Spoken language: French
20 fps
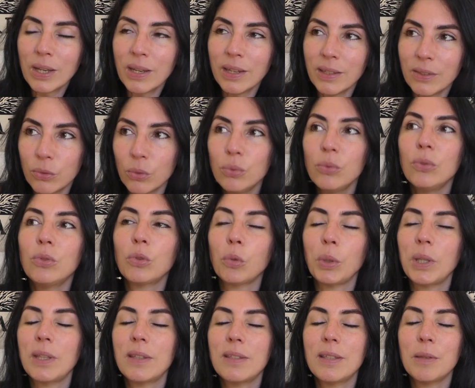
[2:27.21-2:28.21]
les œufs de
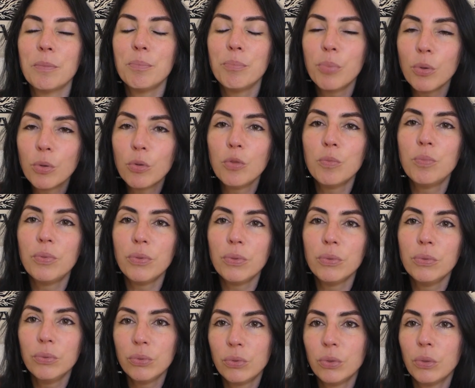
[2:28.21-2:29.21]
truite c'est beaucoup
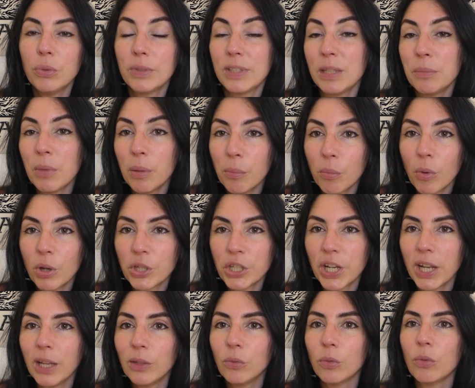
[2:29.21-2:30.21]
plus goûteux, c'est même moins cher.